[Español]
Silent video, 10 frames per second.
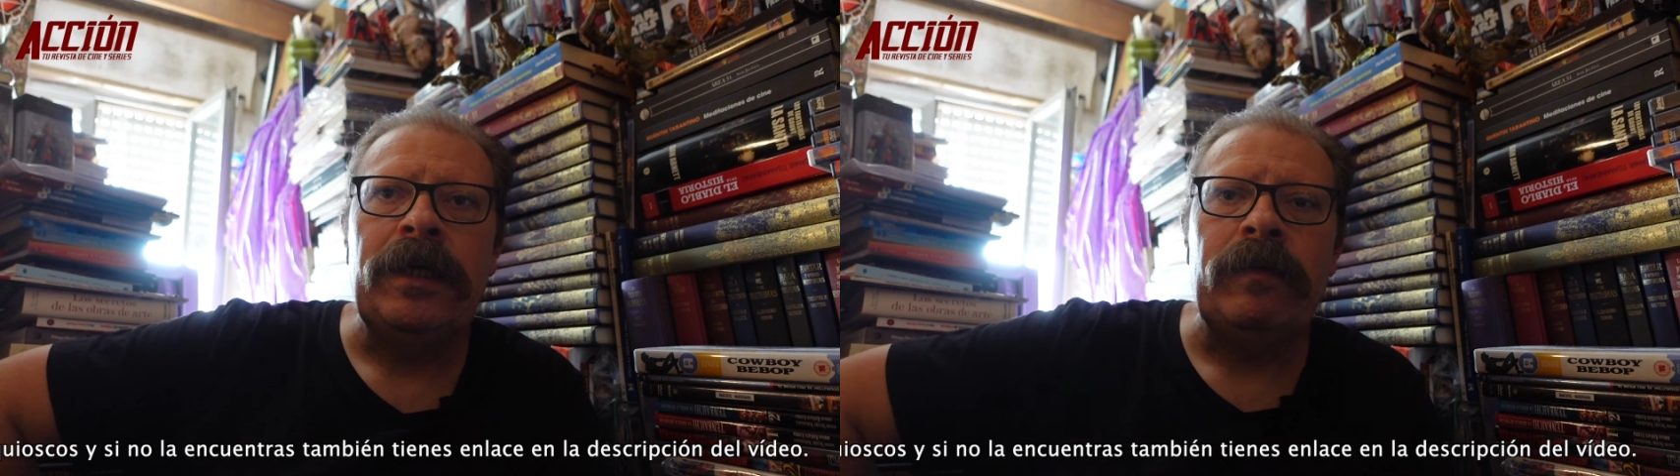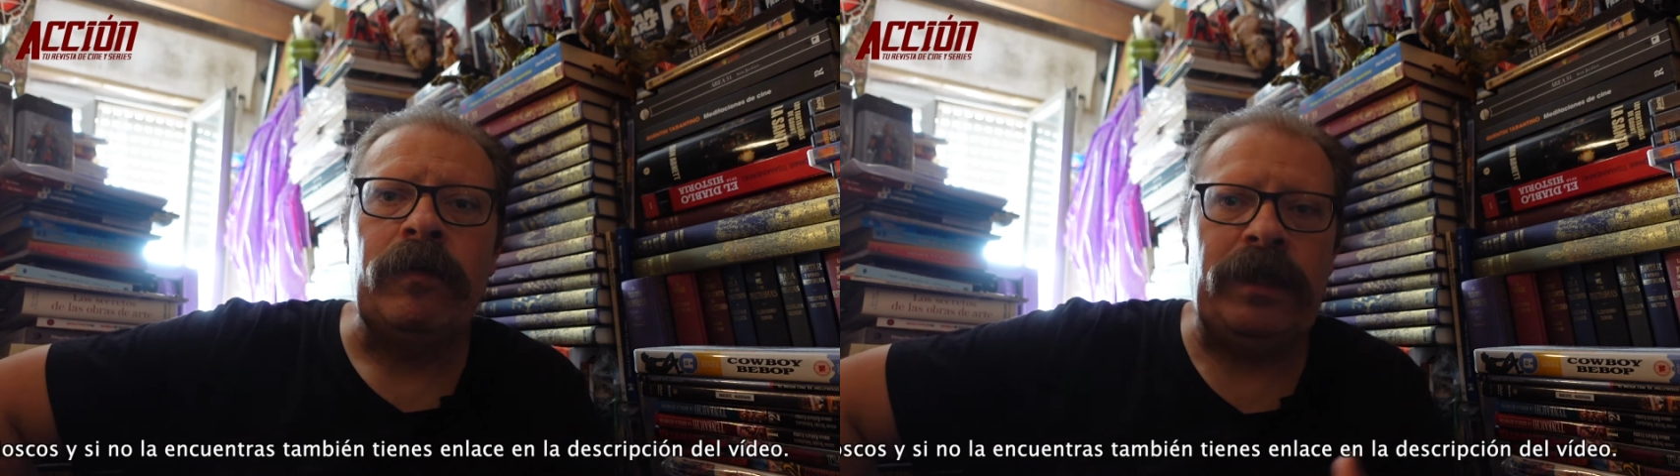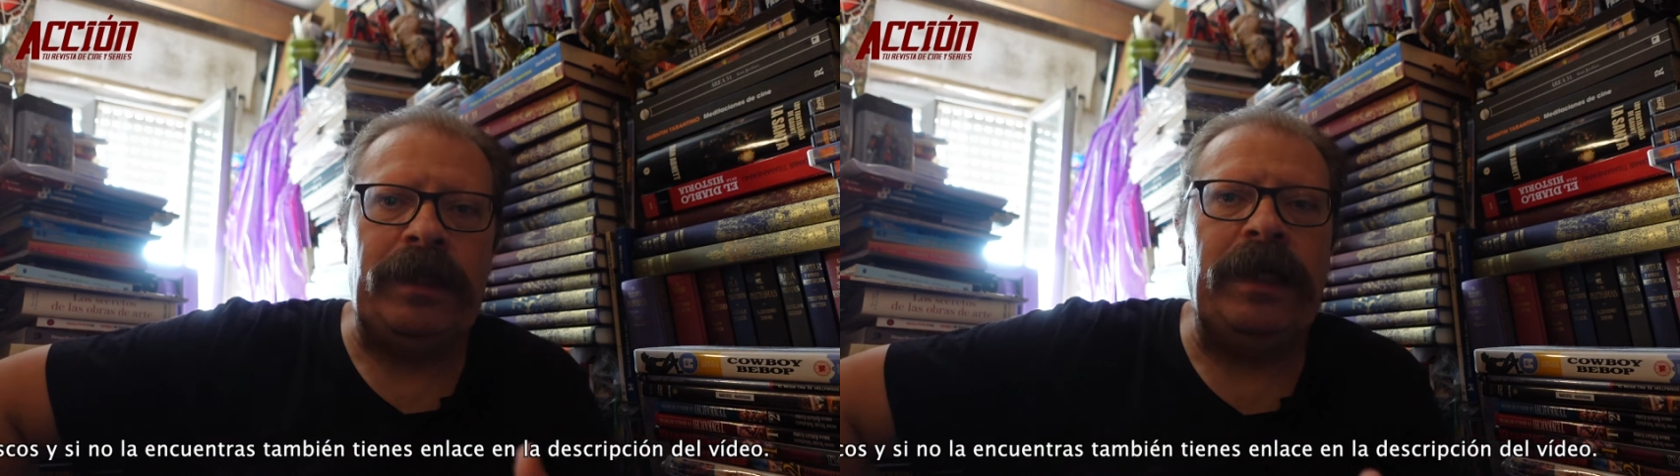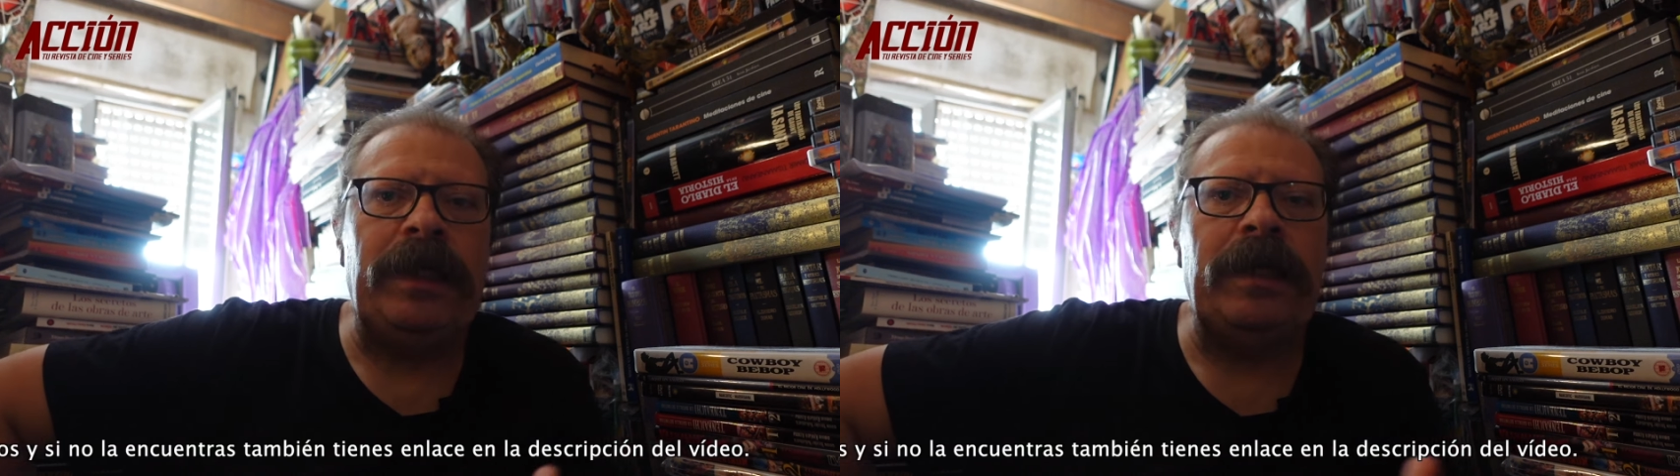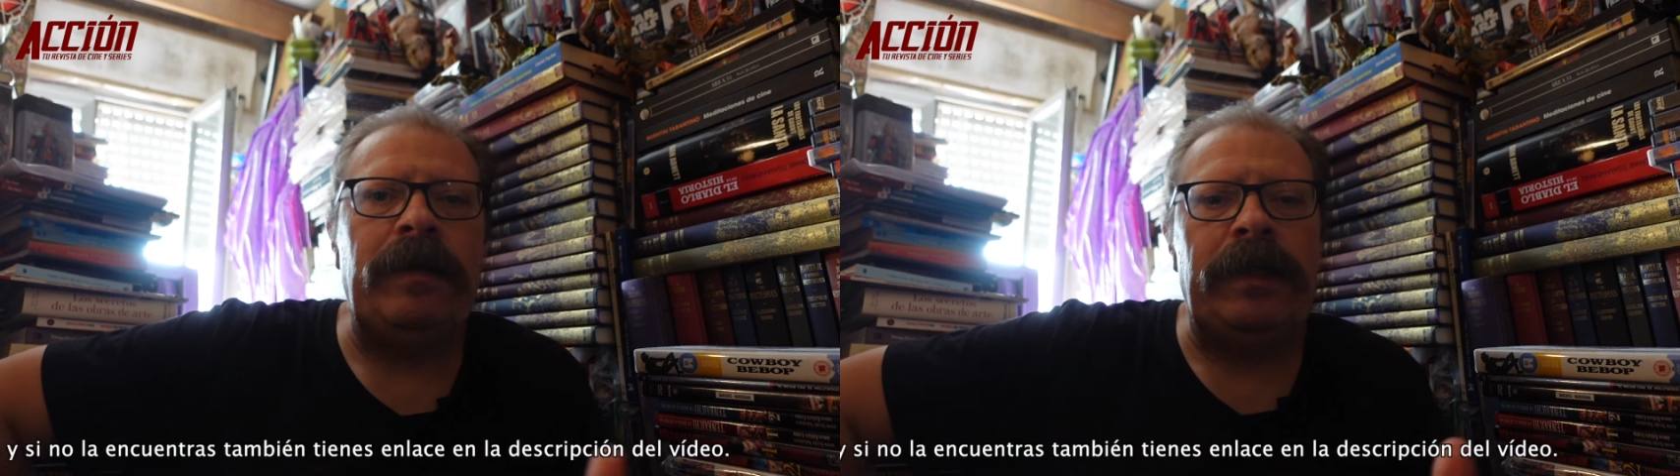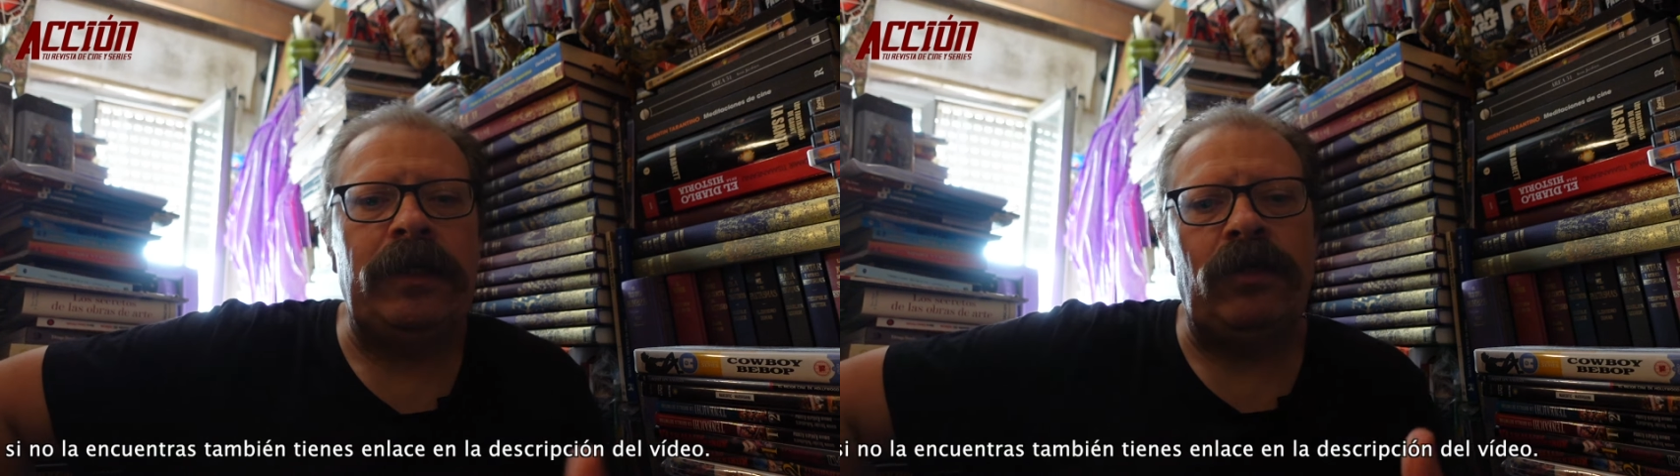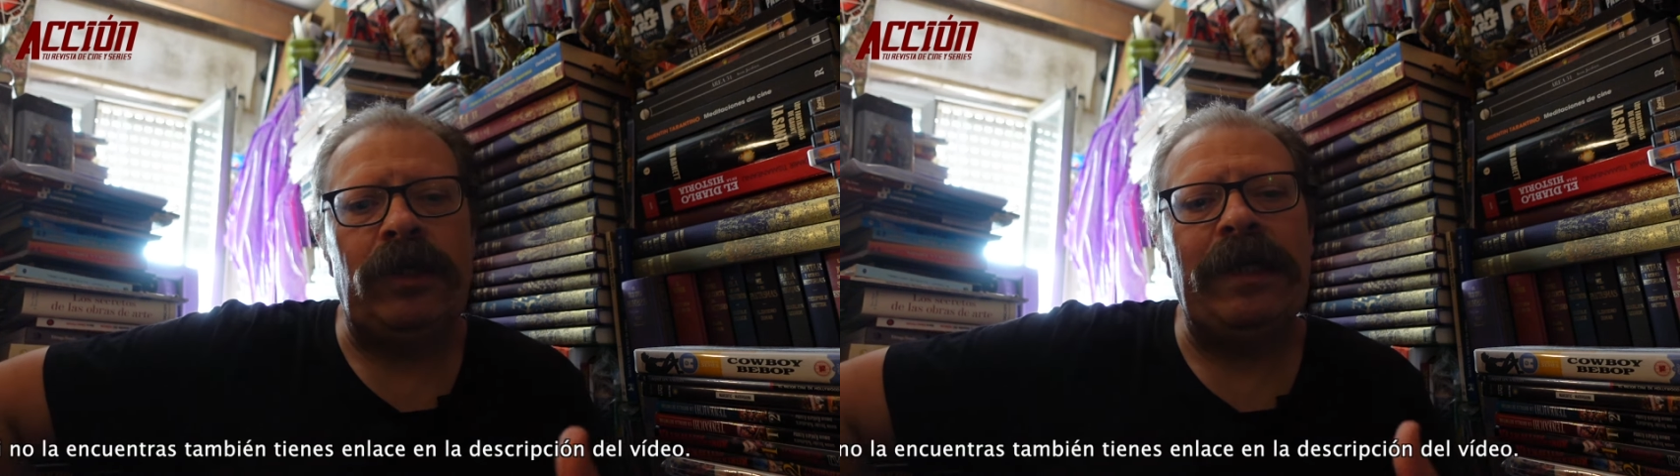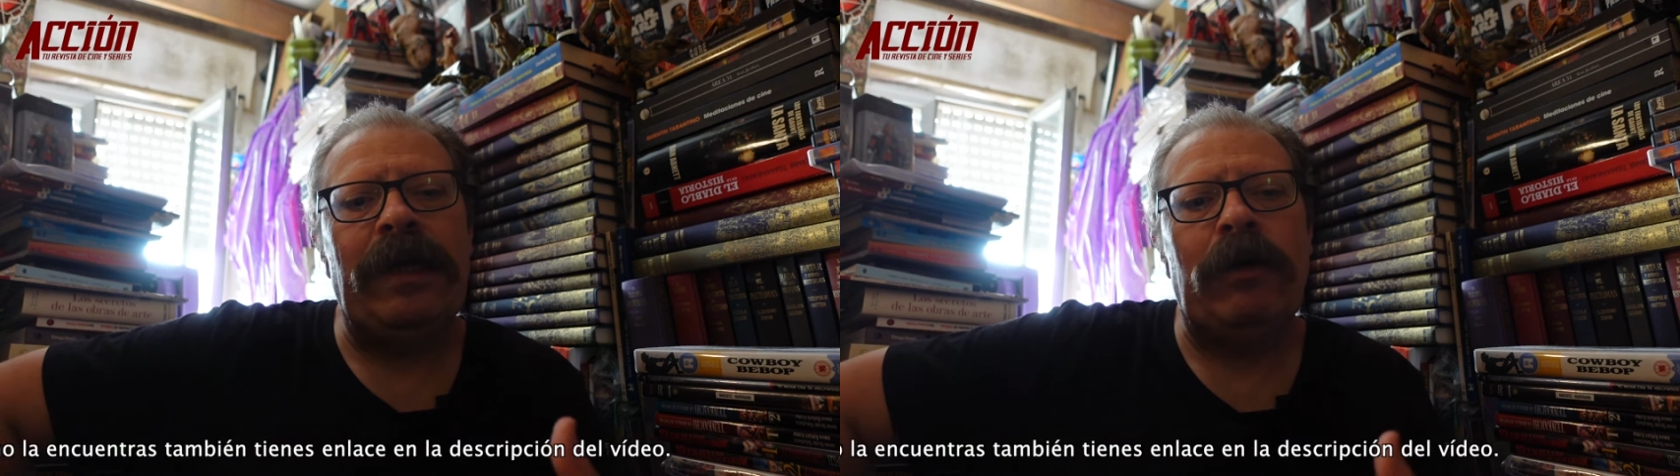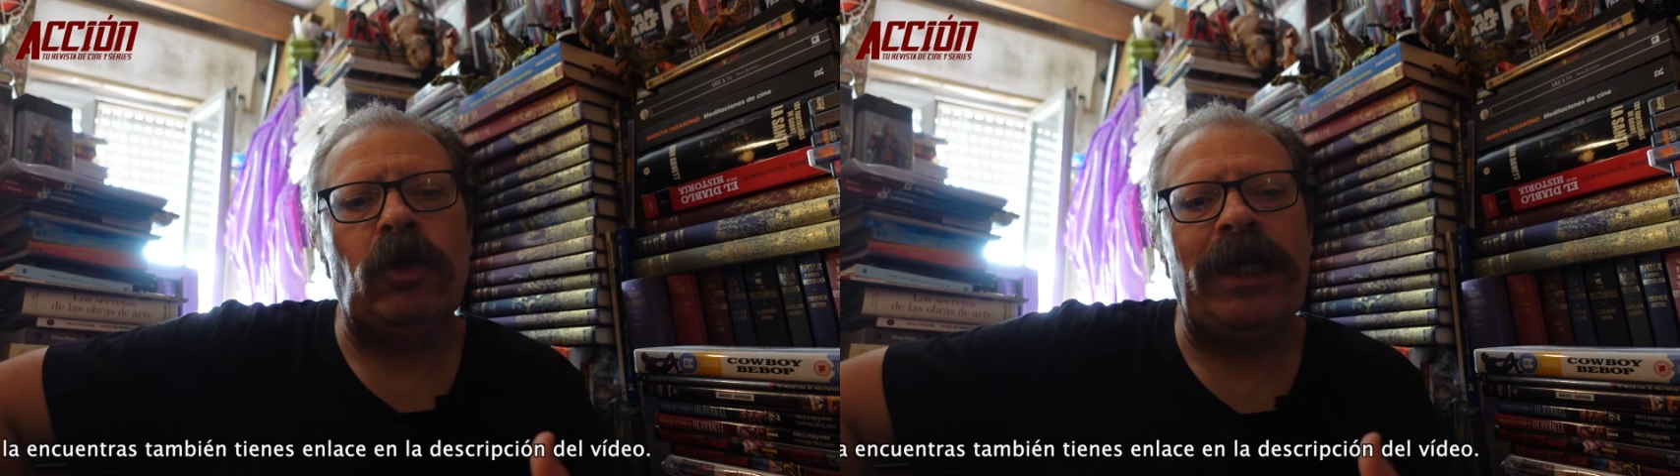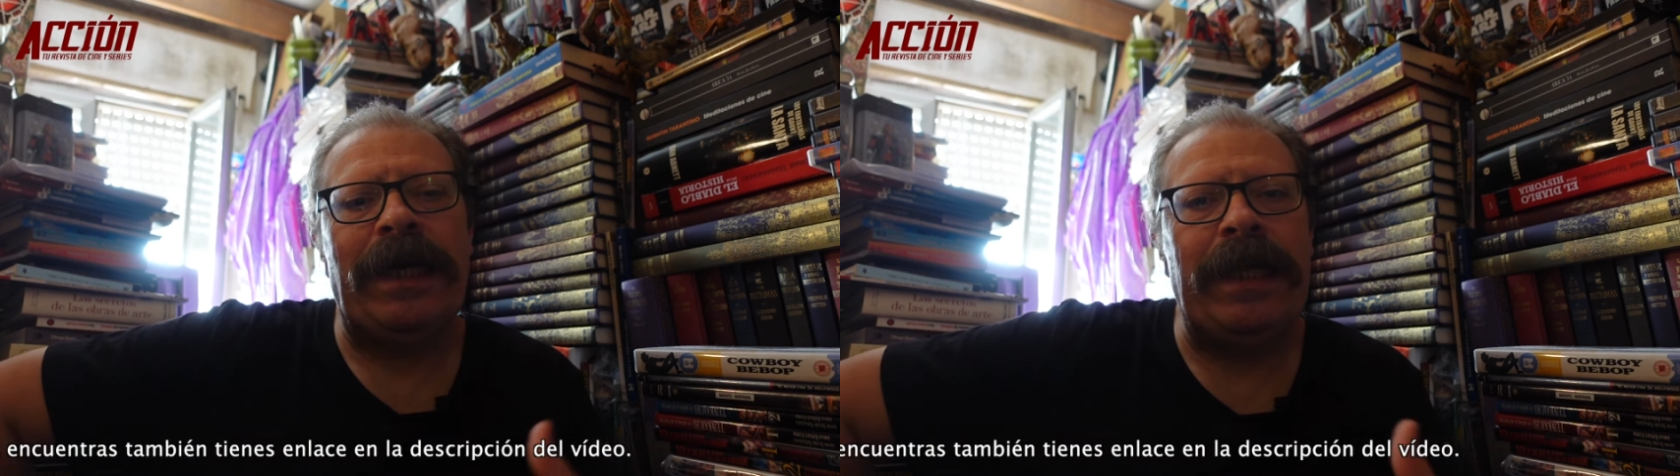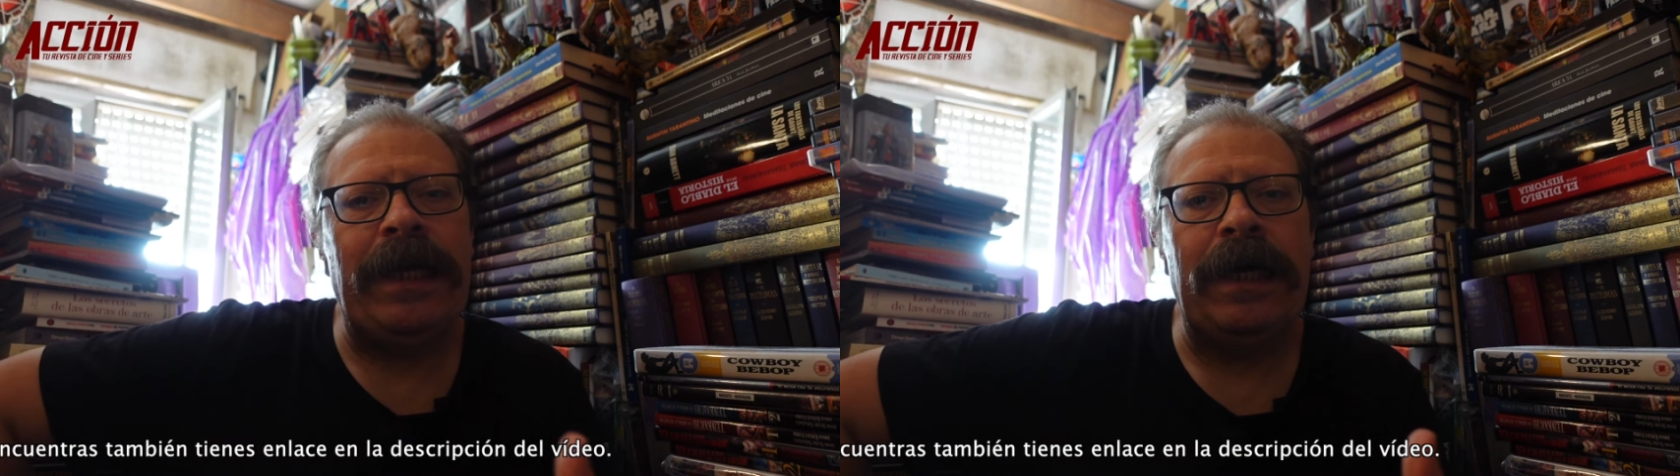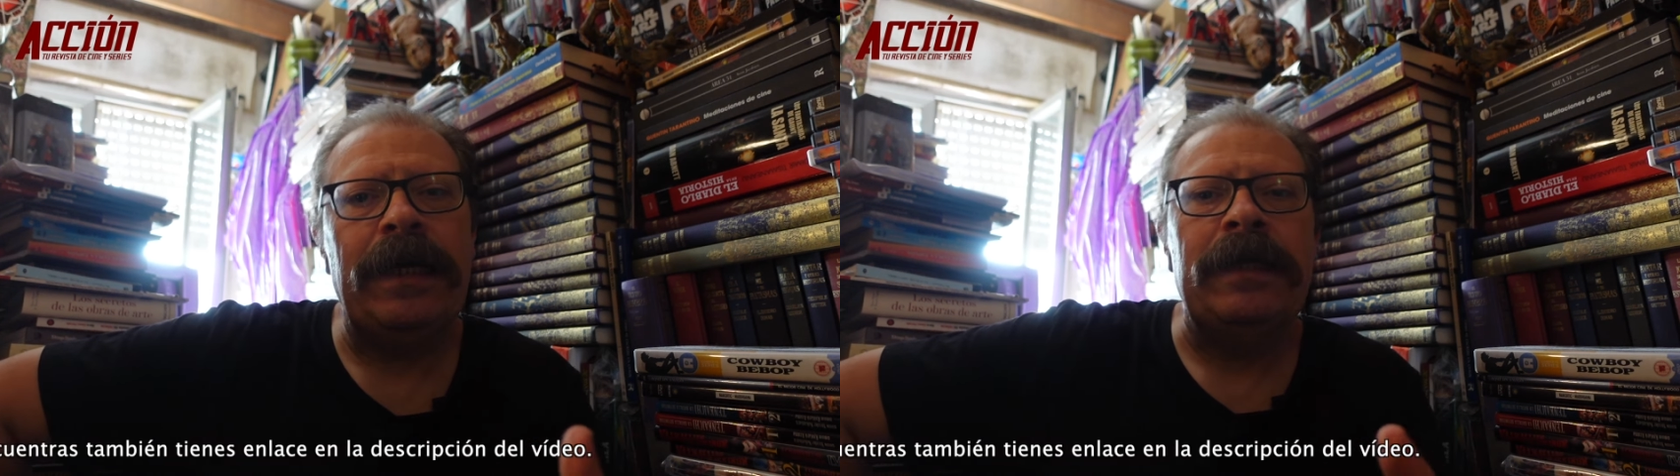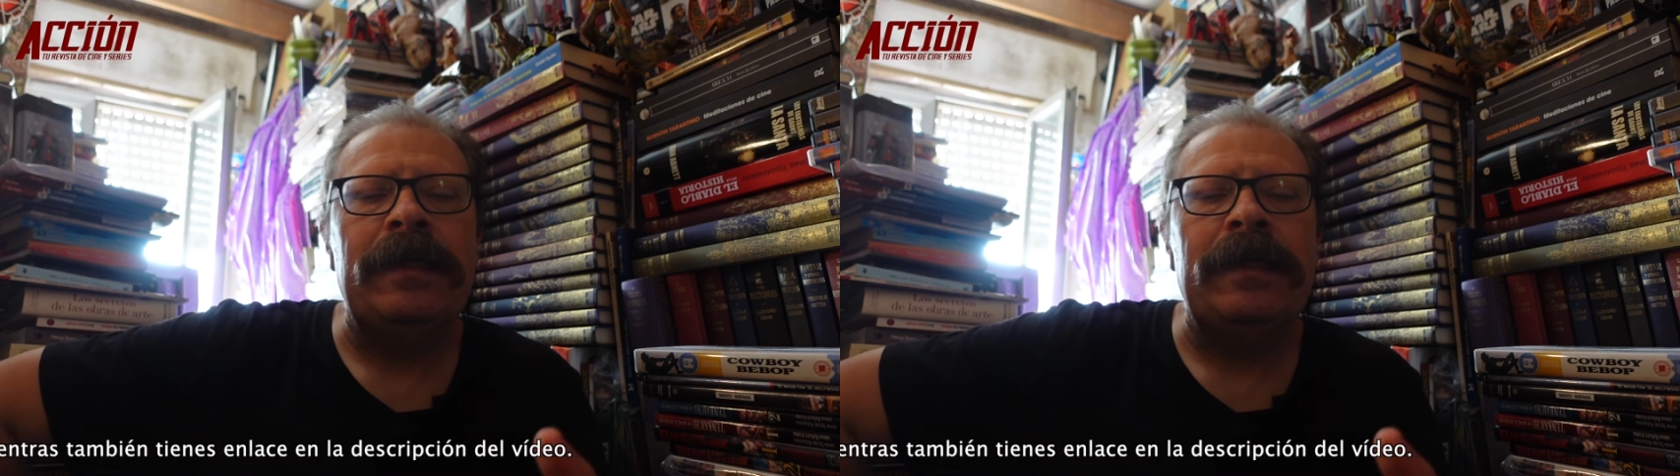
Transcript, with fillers: pues tiene eso, esa la osadía